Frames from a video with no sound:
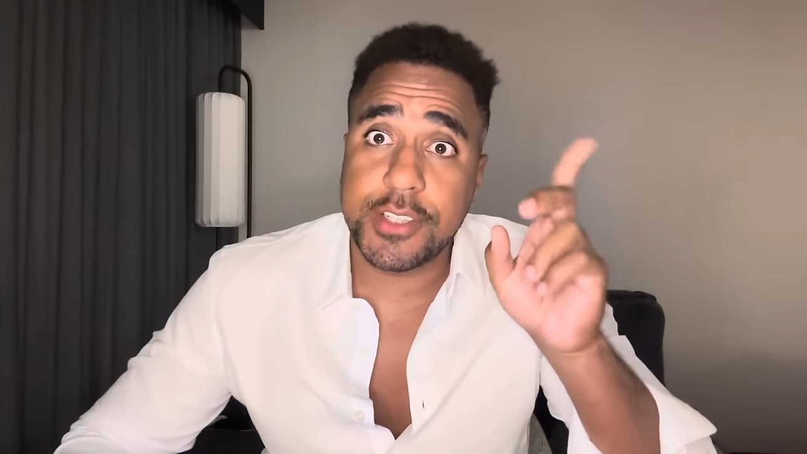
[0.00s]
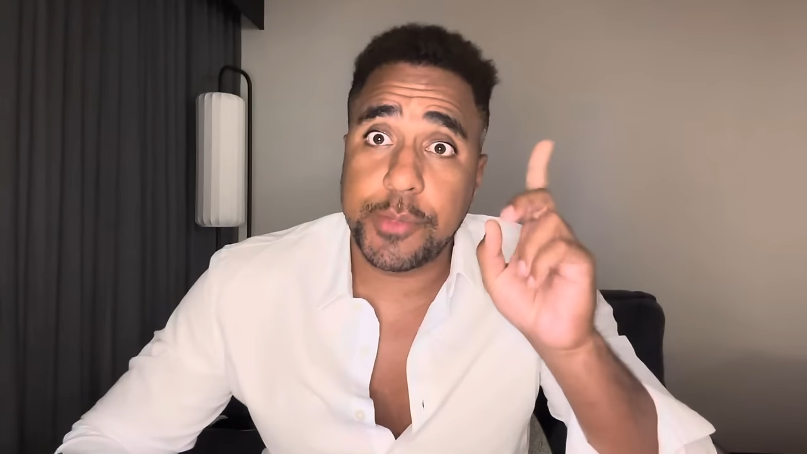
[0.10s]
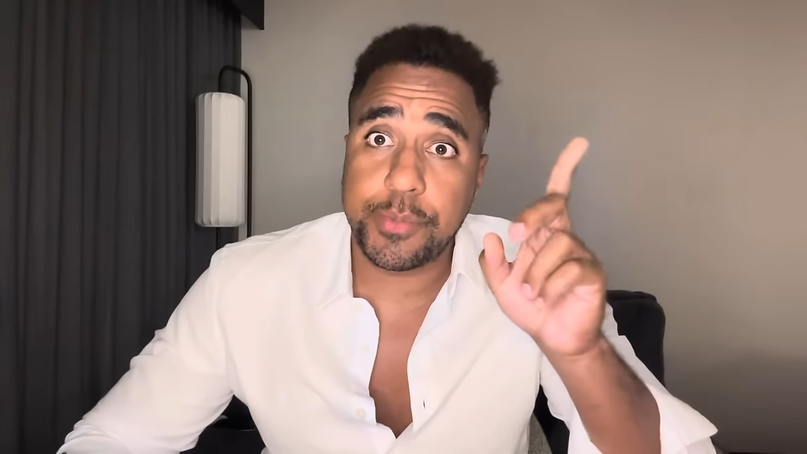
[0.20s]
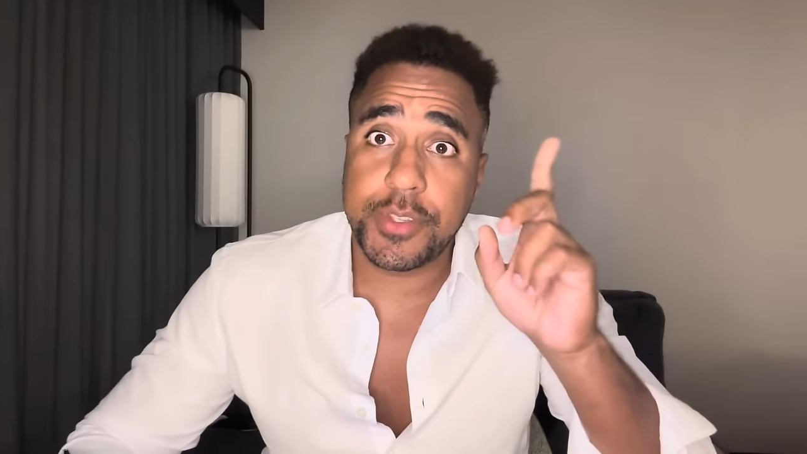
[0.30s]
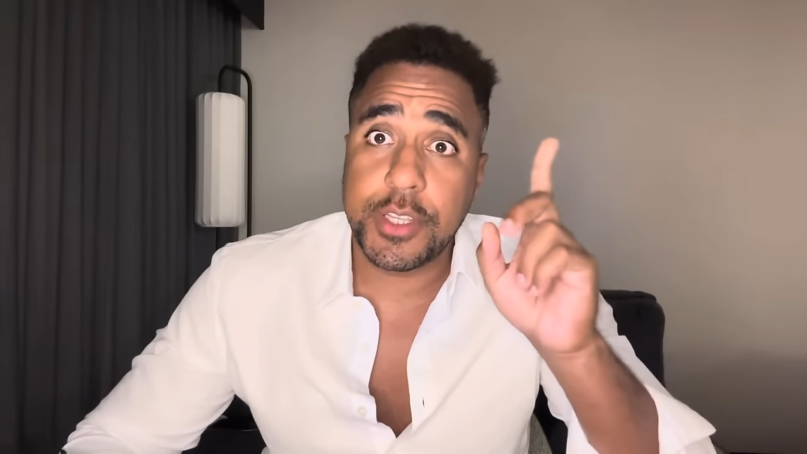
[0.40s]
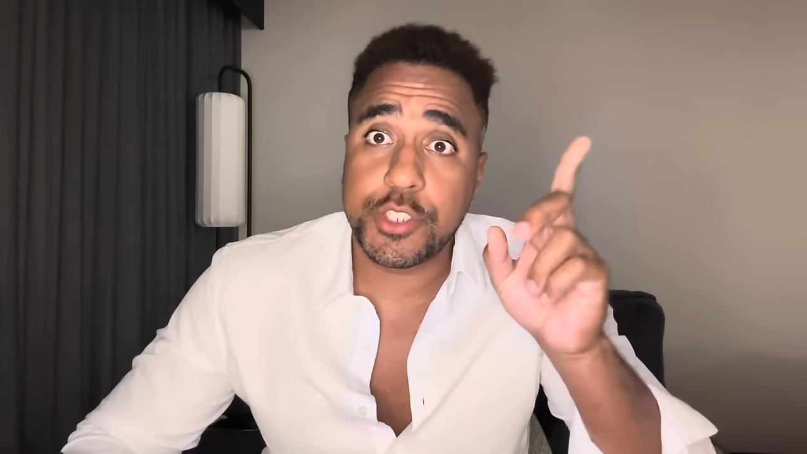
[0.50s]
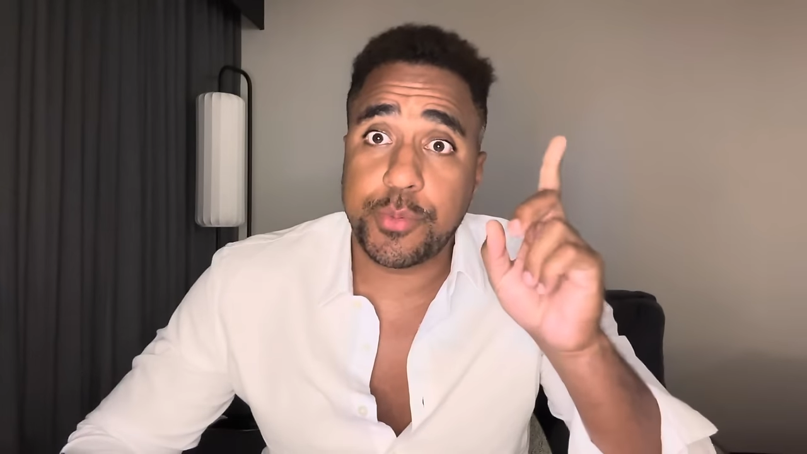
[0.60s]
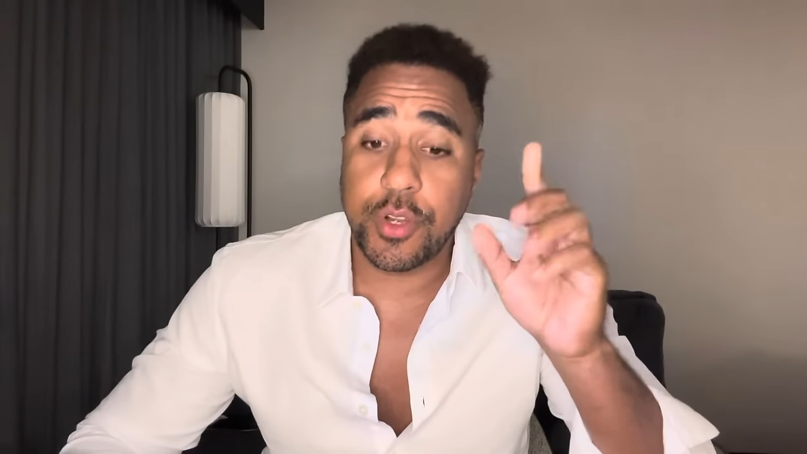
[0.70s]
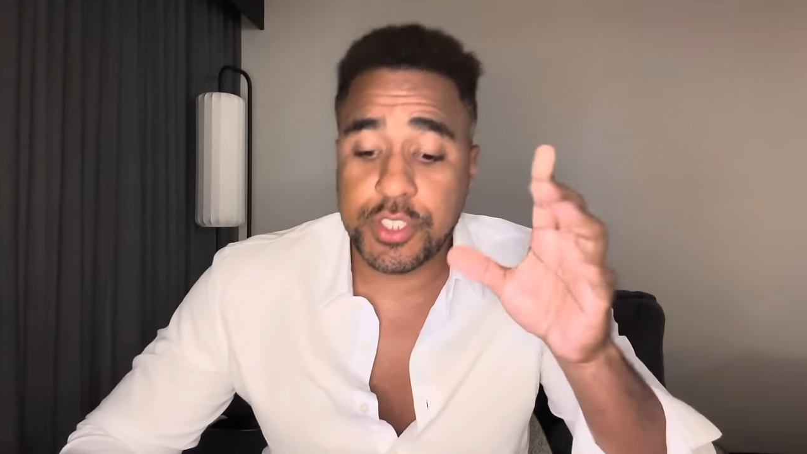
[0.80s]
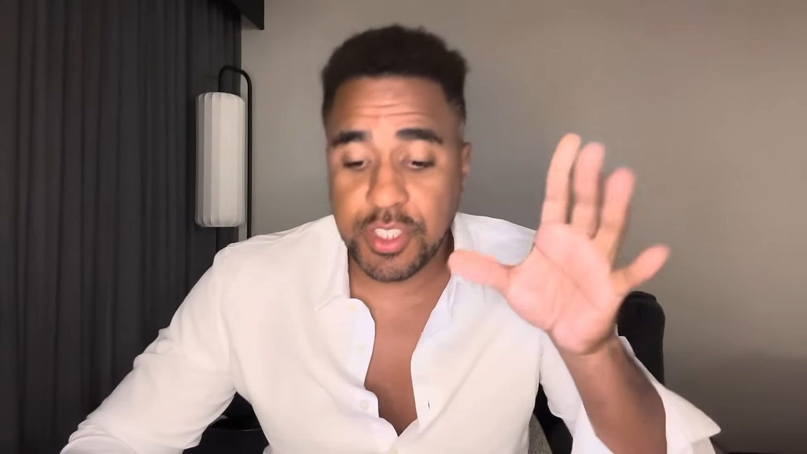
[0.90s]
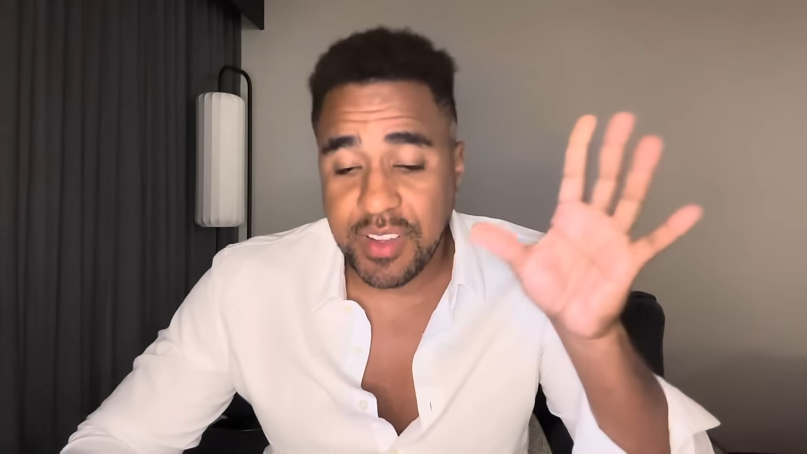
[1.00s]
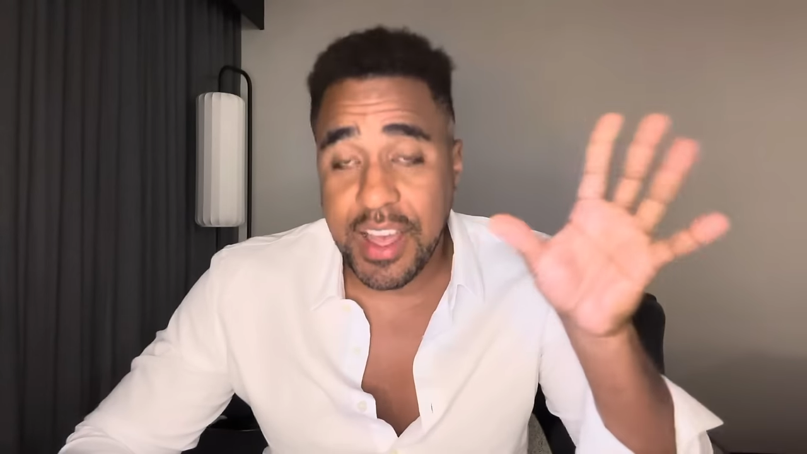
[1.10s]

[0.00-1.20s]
Desportiva